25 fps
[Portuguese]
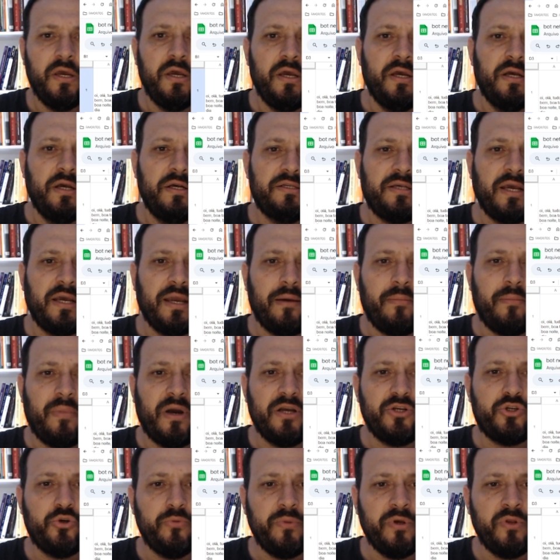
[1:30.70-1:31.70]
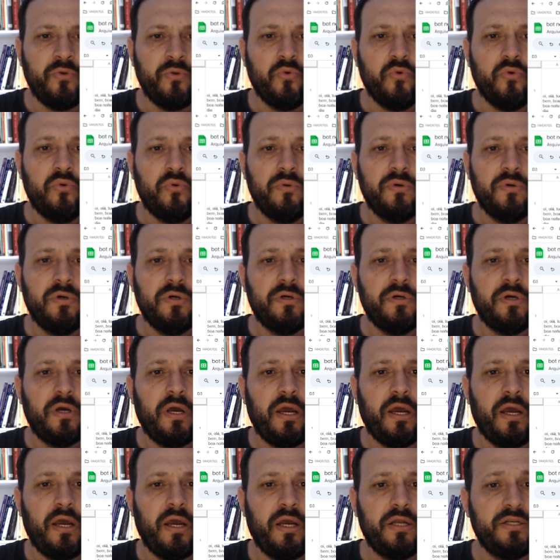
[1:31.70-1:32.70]
segue abaixo o menu,
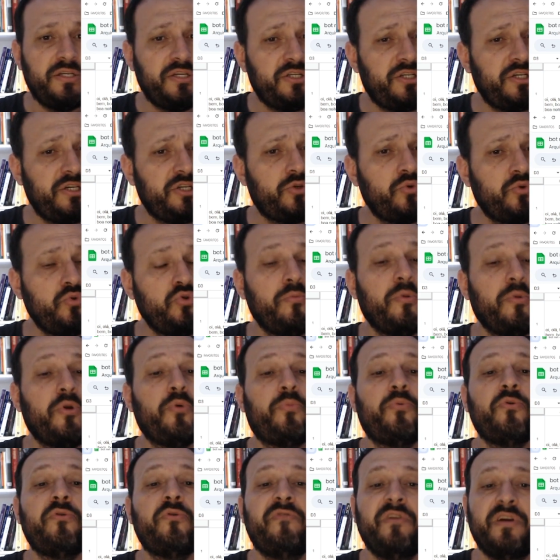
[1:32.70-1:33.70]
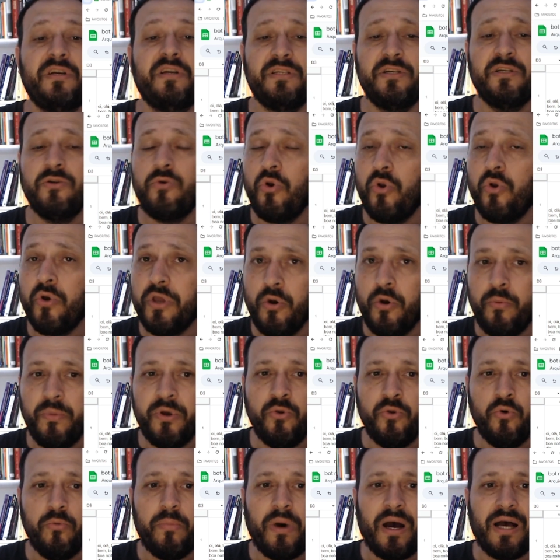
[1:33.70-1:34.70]
é, digite um número por vez. E coloquei um
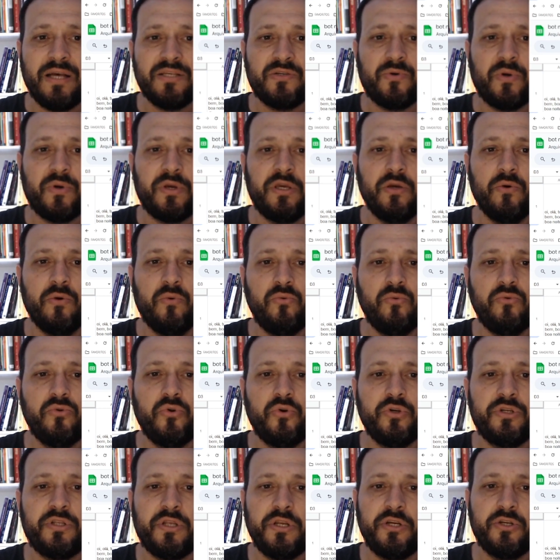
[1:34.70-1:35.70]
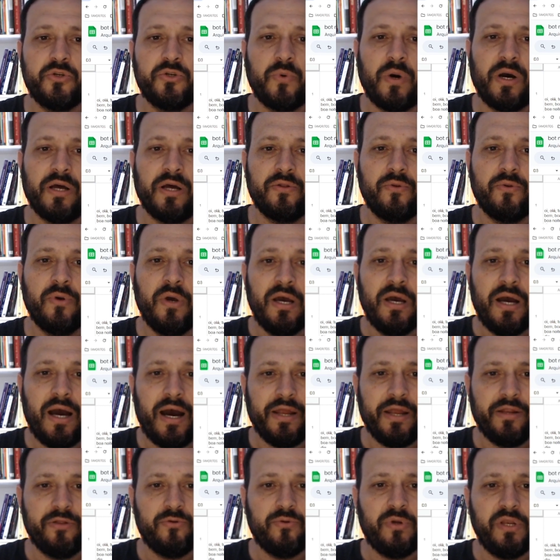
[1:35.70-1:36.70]
menu básico aqui, 1, 2, 3, 4.
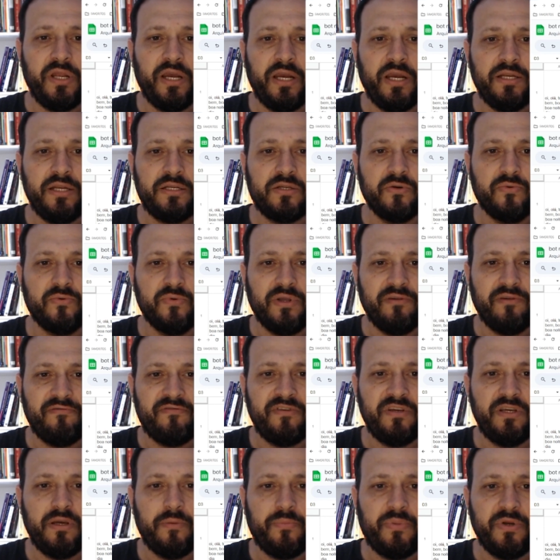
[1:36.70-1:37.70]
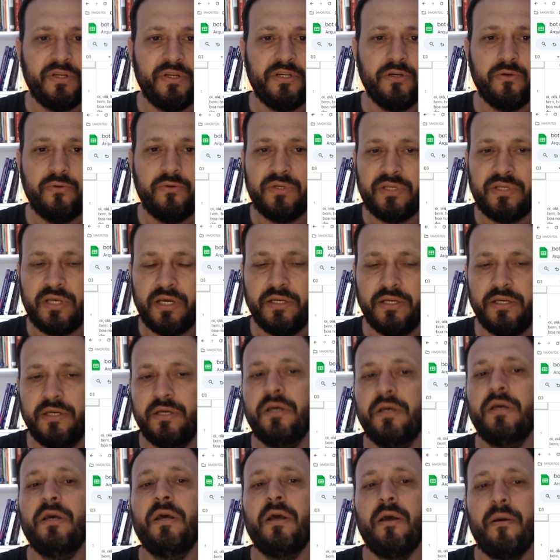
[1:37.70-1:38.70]
Área do cliente, segunda via, pedido, sair.
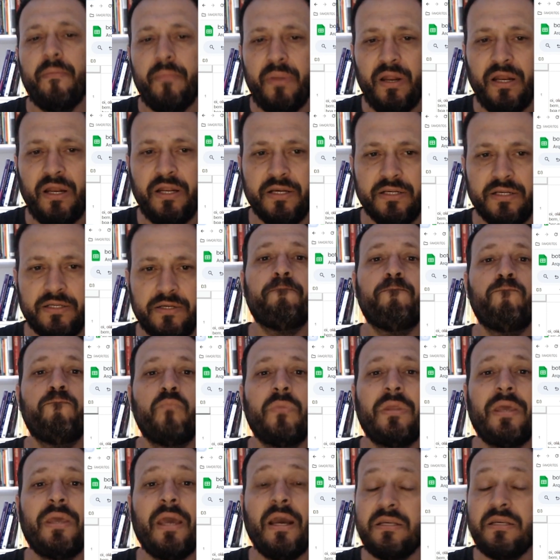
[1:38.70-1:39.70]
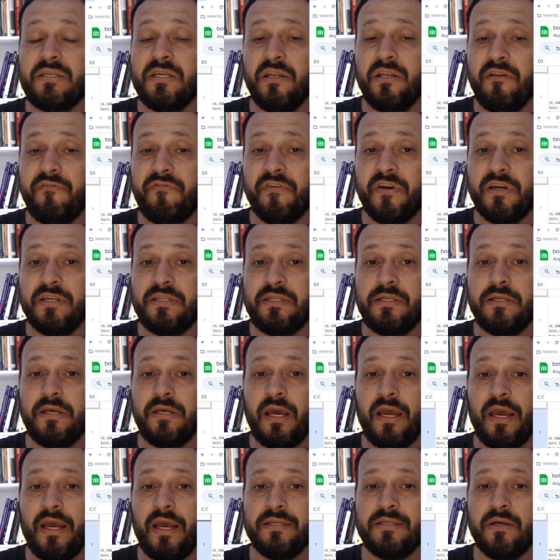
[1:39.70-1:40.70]
Beleza. O que, que significa esse,
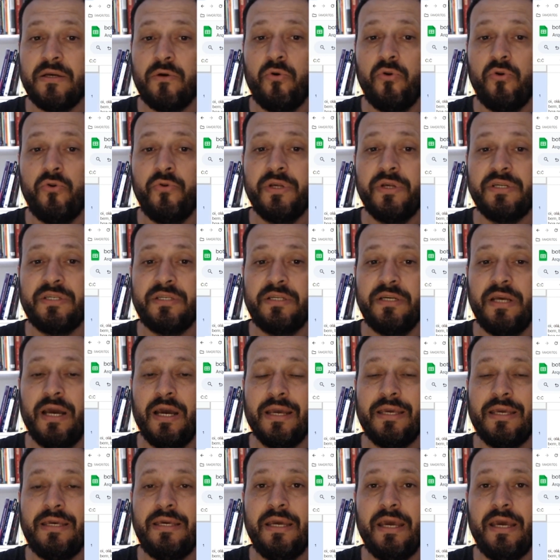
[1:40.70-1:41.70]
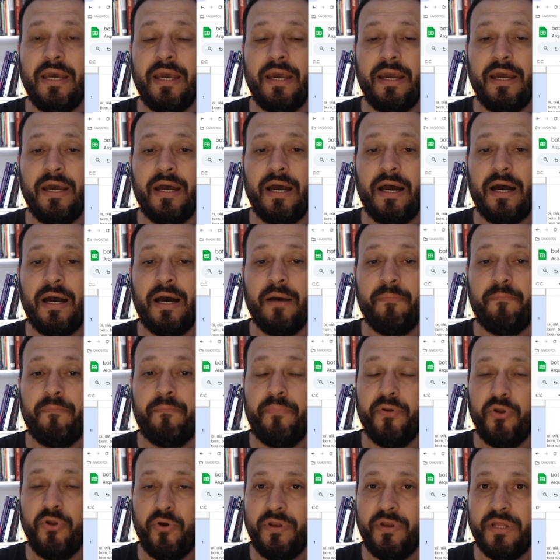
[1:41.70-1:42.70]
essa coluna C? Aqui é a
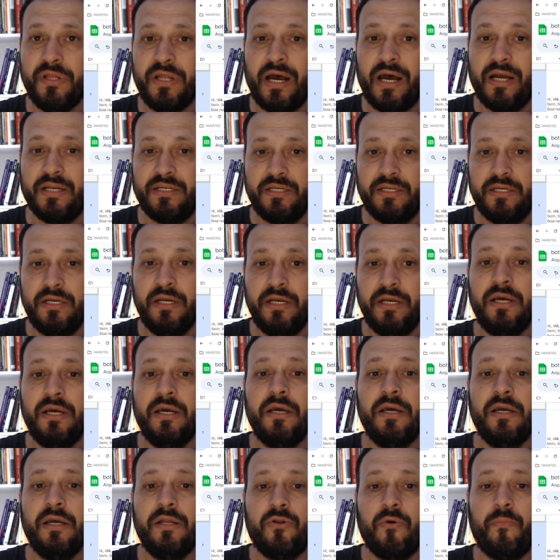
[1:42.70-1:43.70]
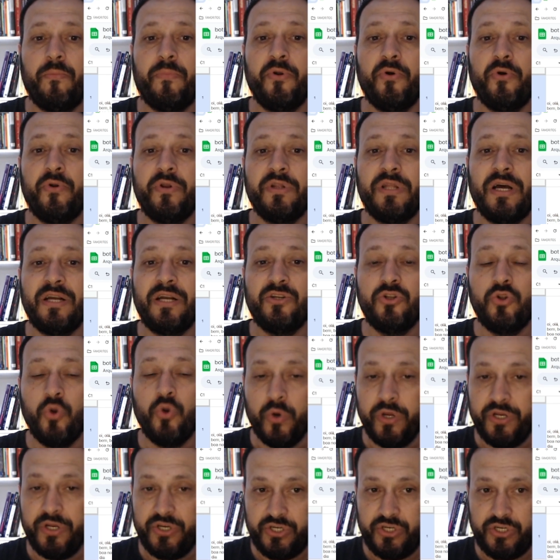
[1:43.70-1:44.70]
prioridade. Então, prioridade
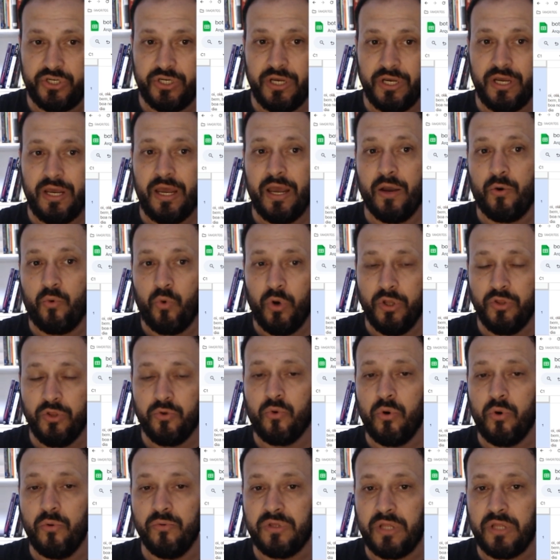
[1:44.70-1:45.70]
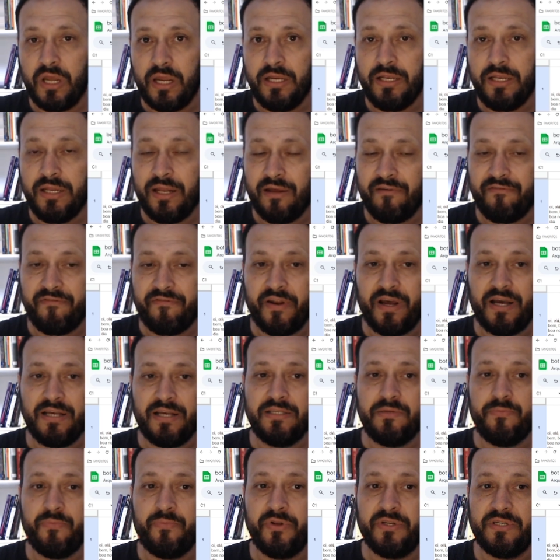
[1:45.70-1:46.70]
2. É quando contém na frase,
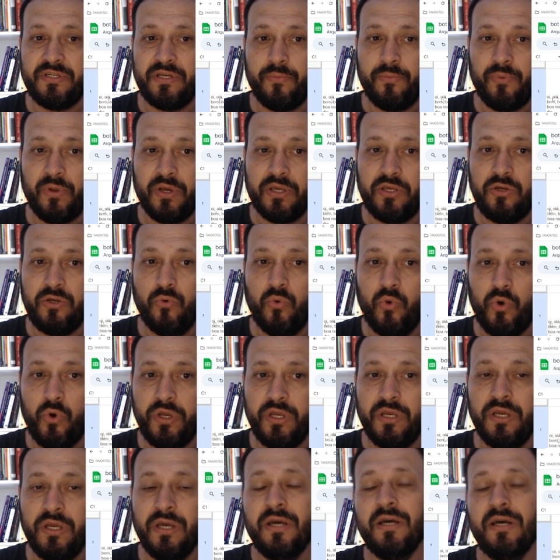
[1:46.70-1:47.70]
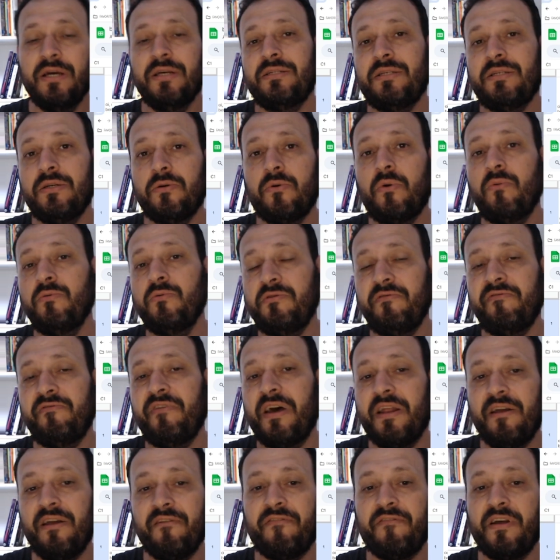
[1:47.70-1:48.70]
por exemplo, aqui oi, se contiver
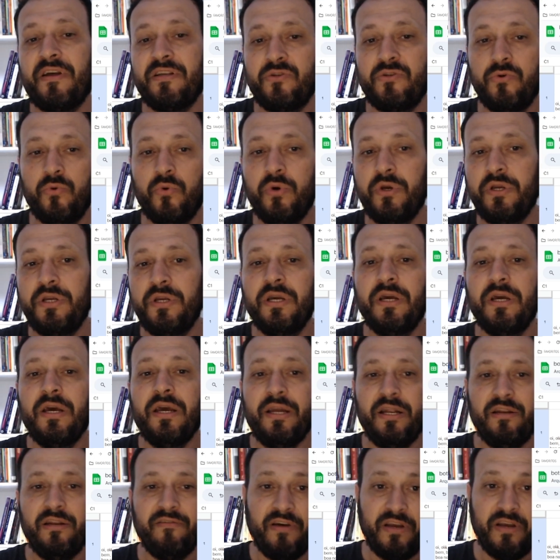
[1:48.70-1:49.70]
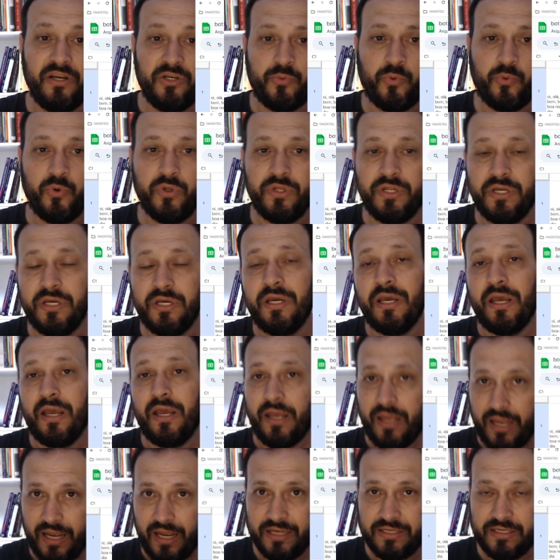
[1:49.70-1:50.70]
na frase oi, ele vai responder
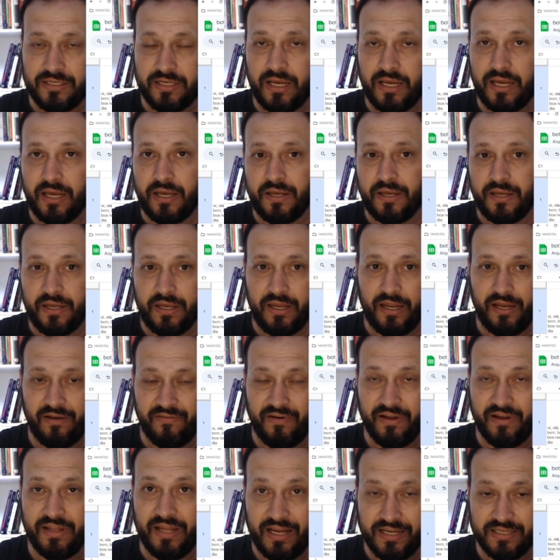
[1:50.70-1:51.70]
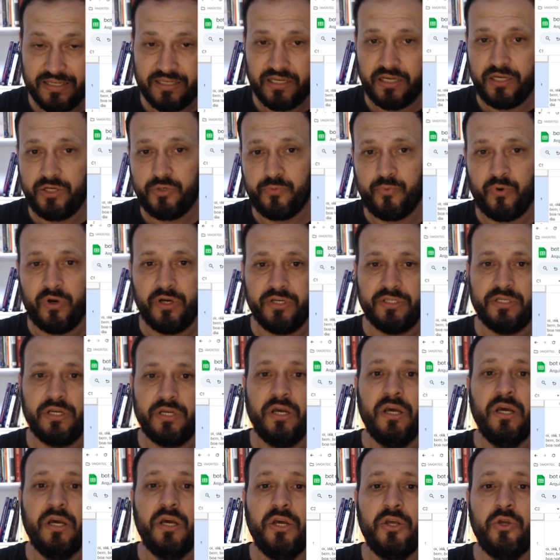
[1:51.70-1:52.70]
essa, ele vai dar essa resposta.
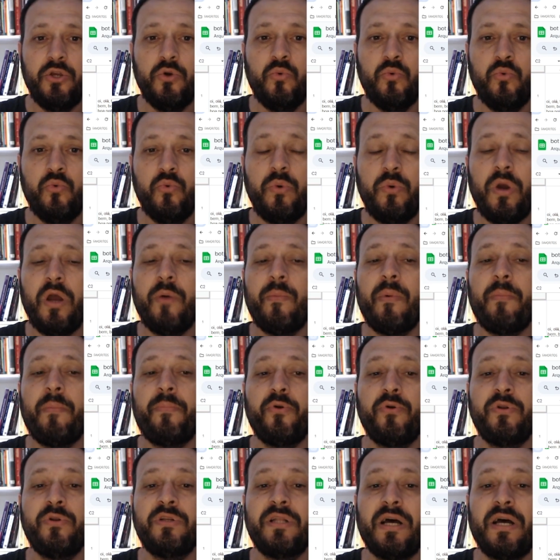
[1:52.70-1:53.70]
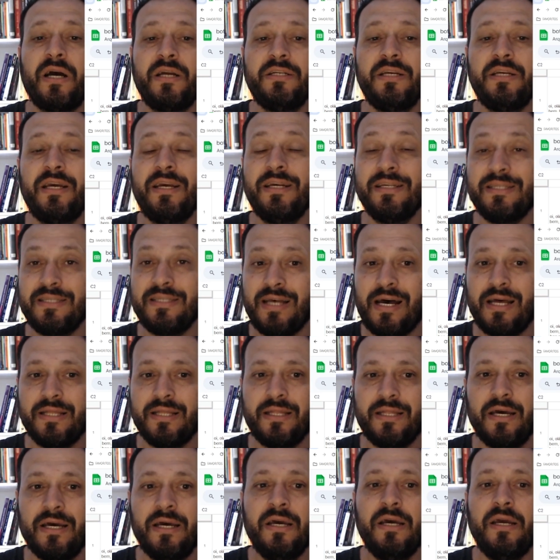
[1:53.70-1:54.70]
E o 1 um é uma prioridade
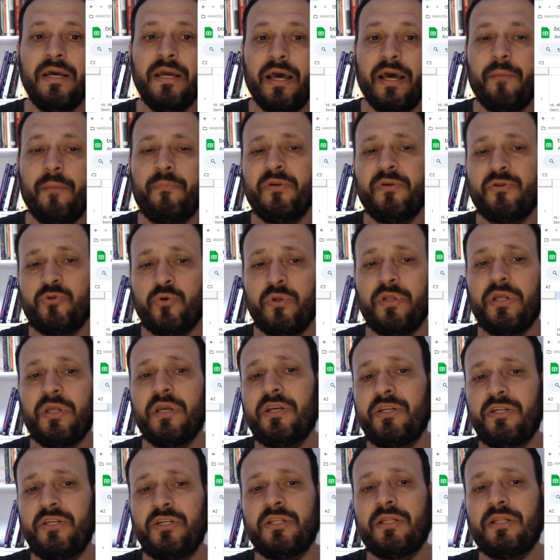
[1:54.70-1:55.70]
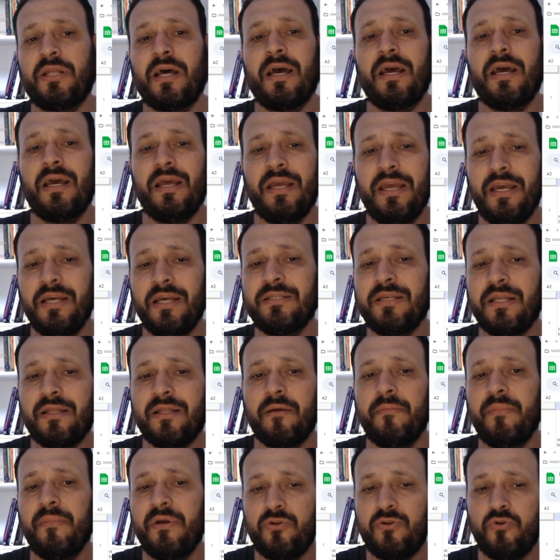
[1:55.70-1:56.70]
exata. A pessoa tem que digitar
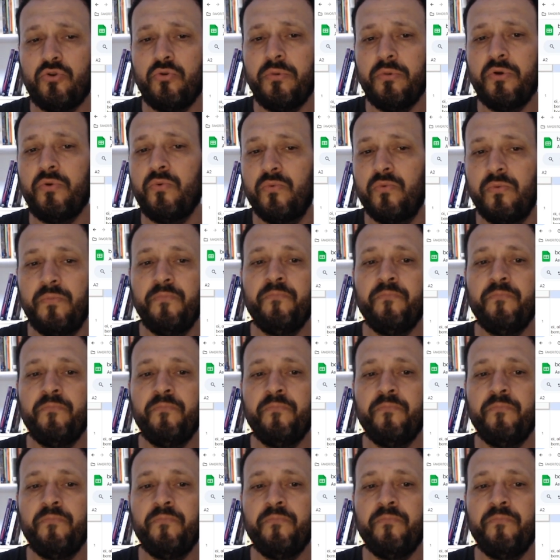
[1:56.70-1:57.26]
exatamente o número 1 um